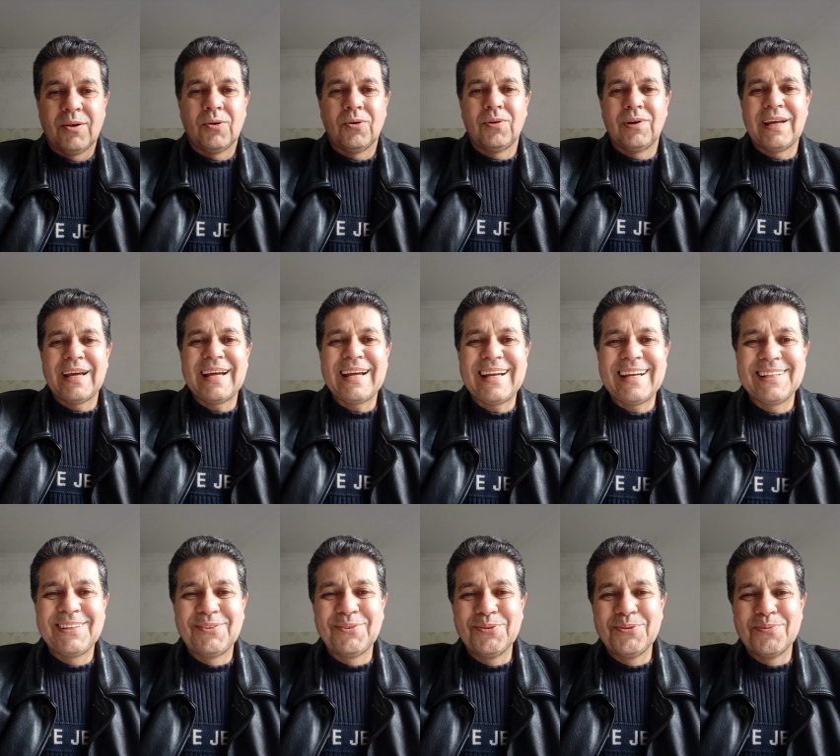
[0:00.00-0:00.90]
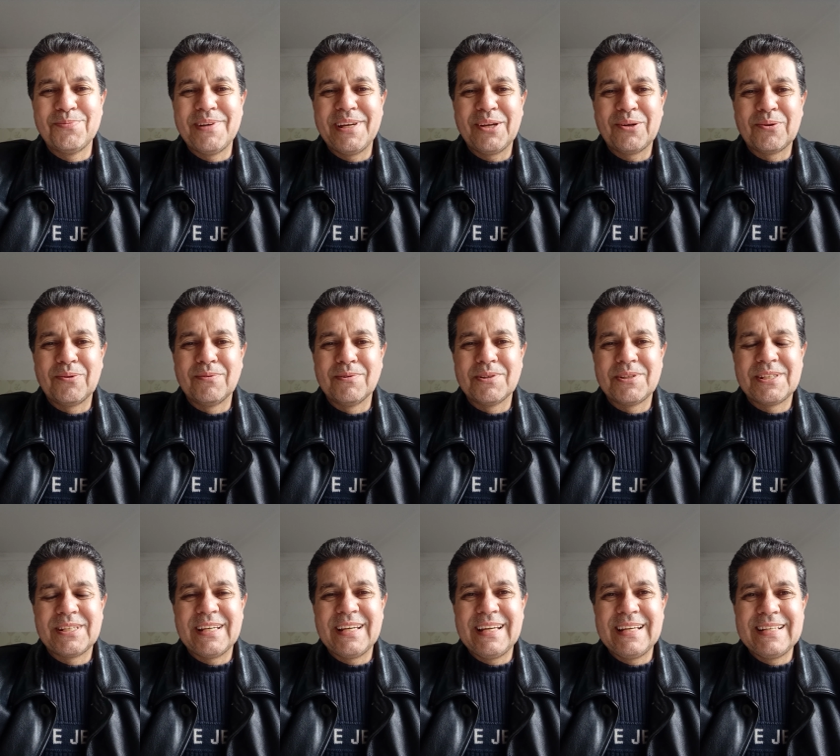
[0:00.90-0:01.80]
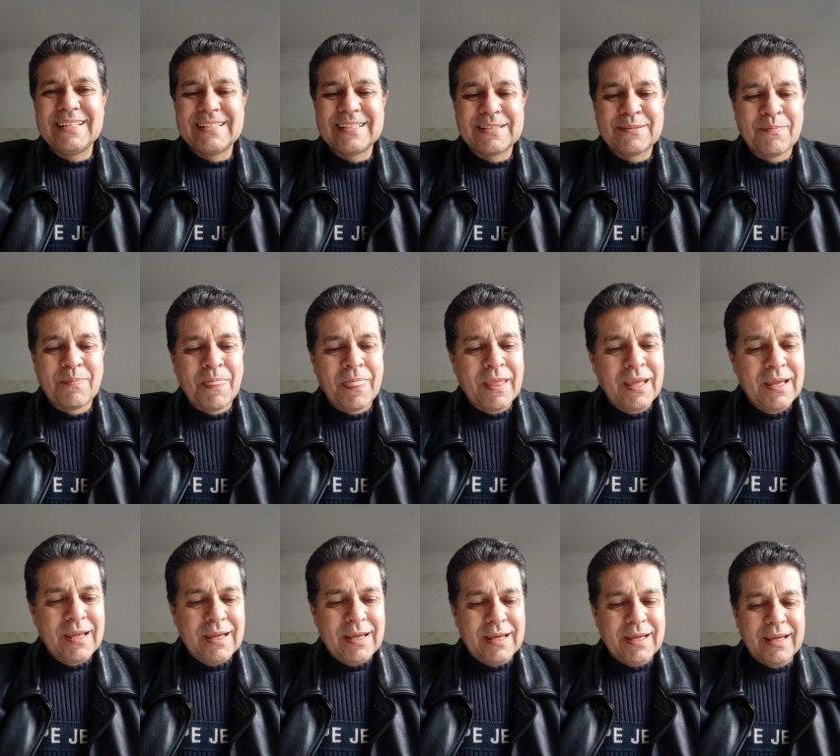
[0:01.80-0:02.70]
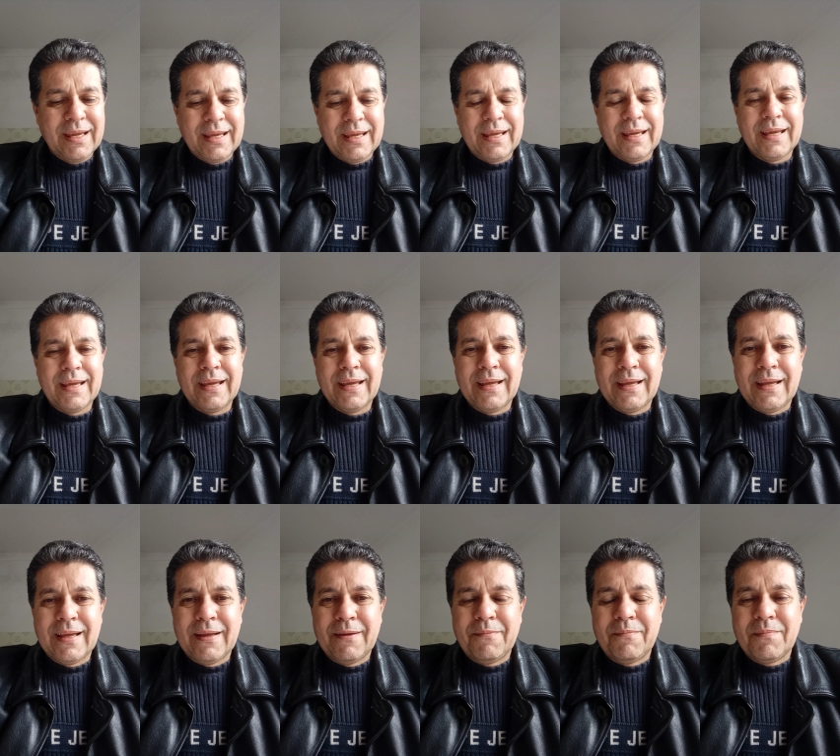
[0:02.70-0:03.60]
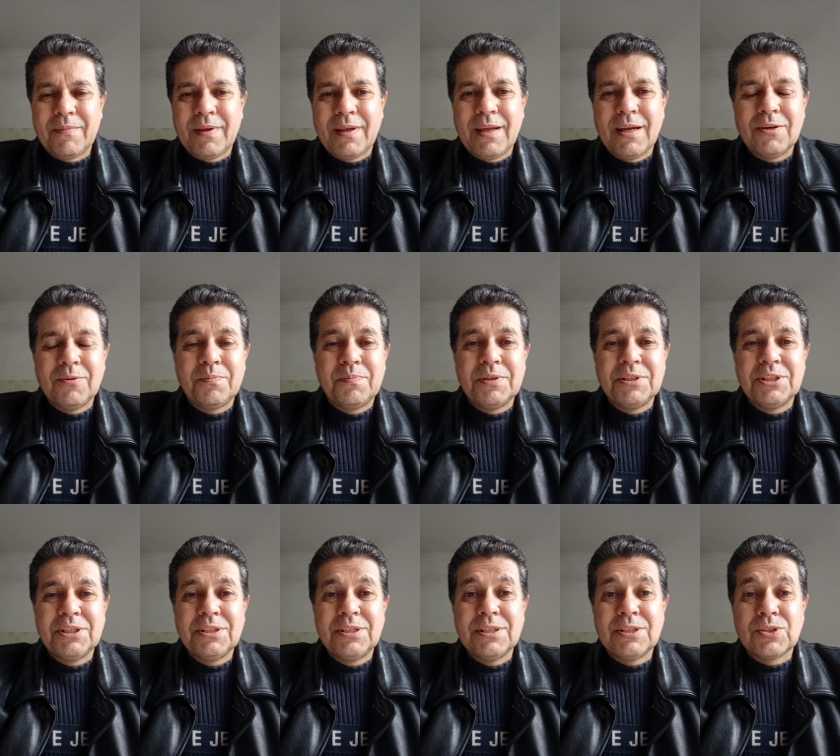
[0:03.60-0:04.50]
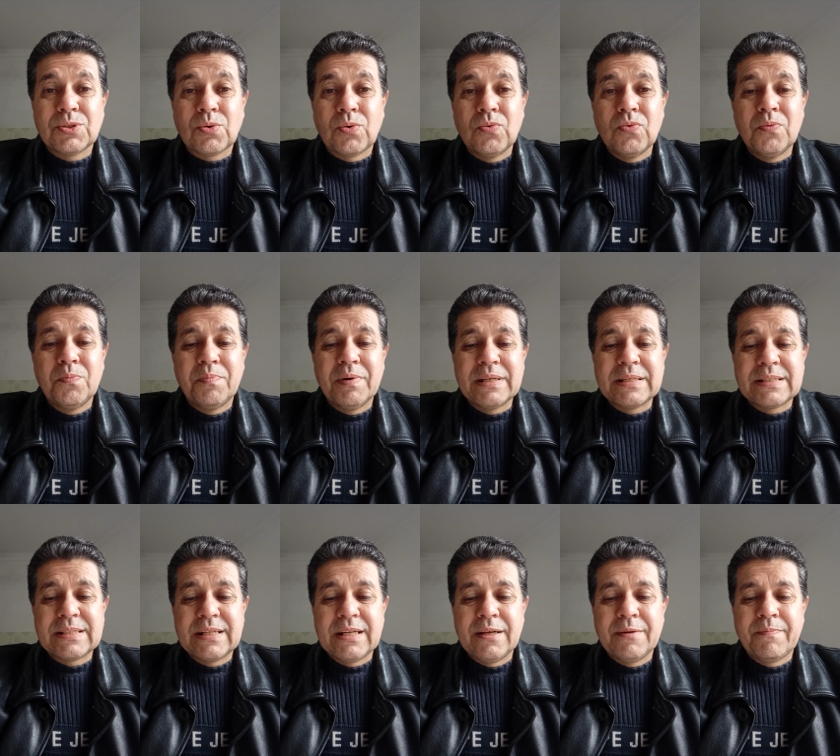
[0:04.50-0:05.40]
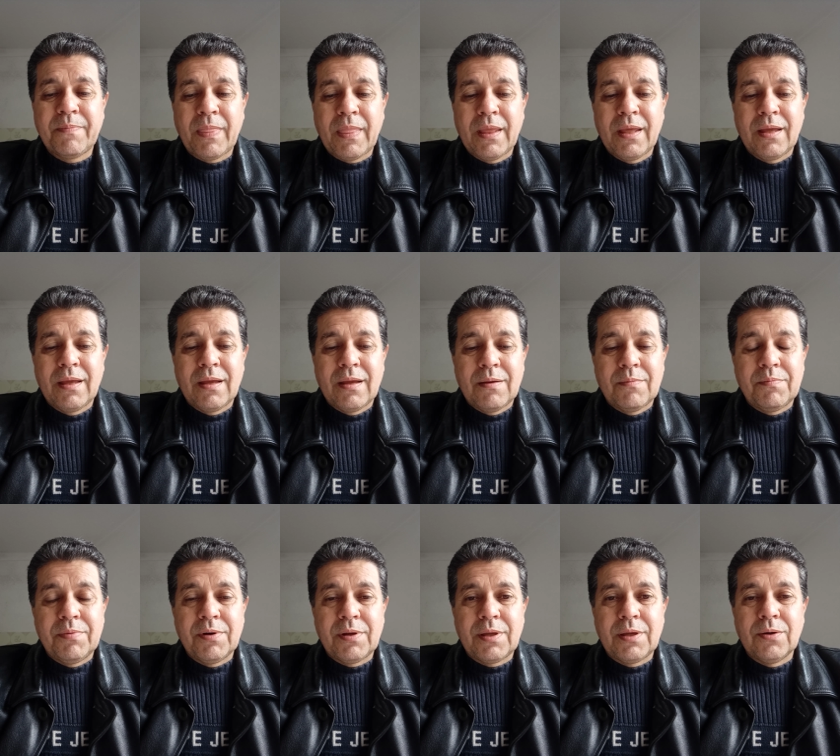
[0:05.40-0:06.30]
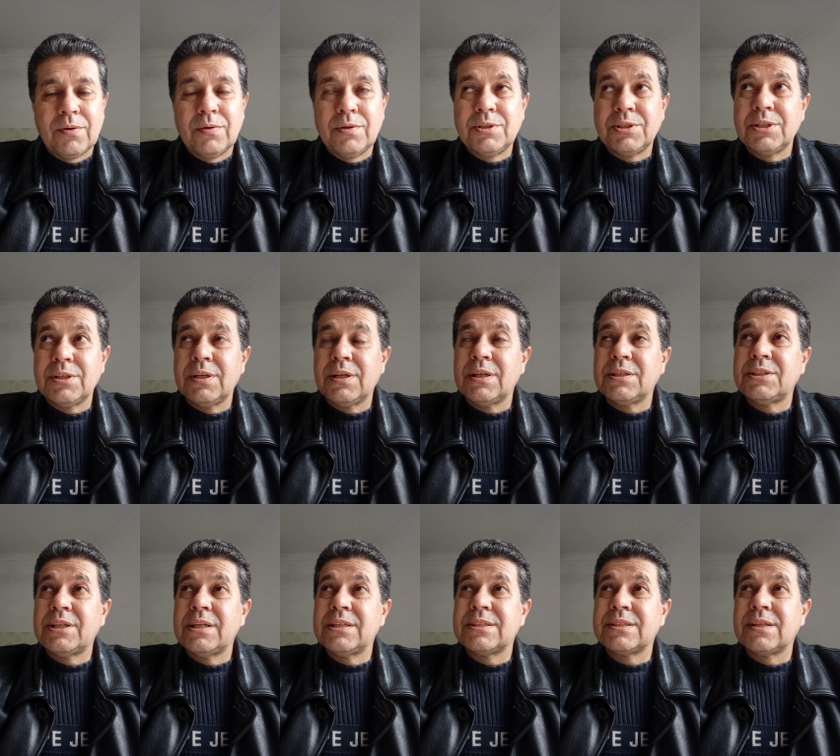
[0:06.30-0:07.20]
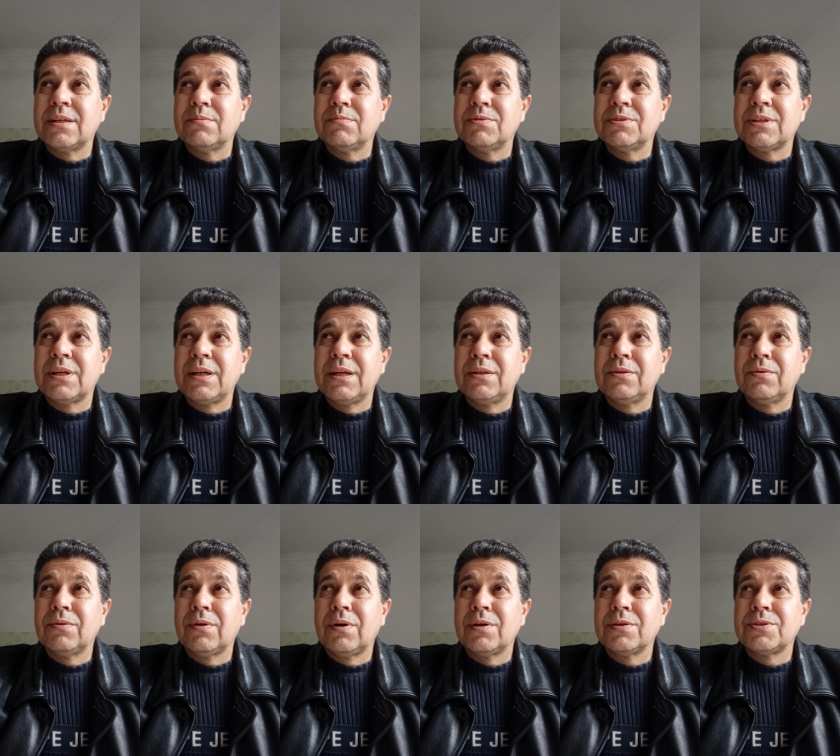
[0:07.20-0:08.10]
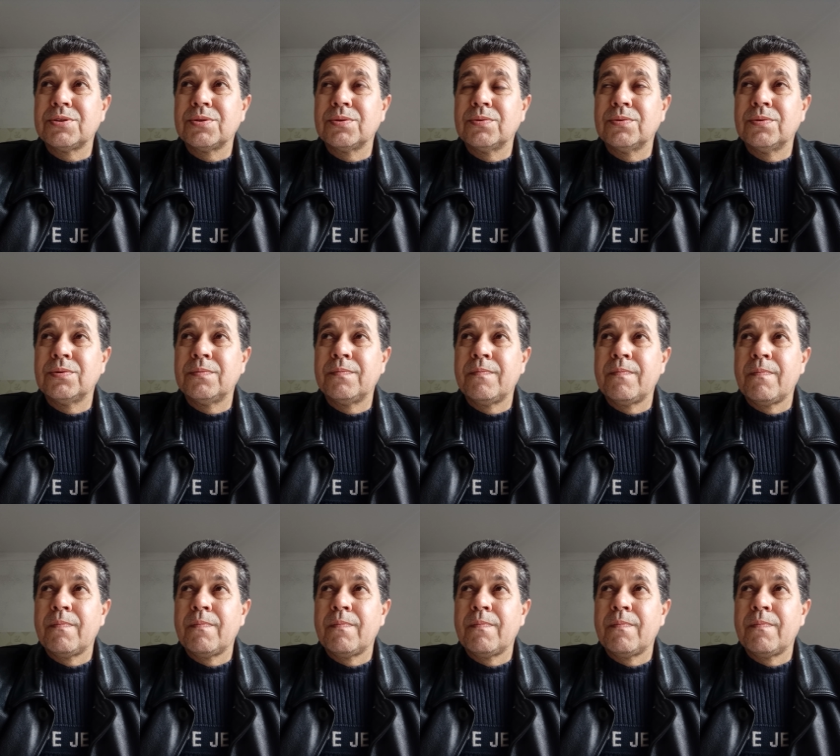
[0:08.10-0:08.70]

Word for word: Olá, tudo bem com vocês? É, quero pedir desculpas, né? Porque hoje nós já estamos aí no nosso.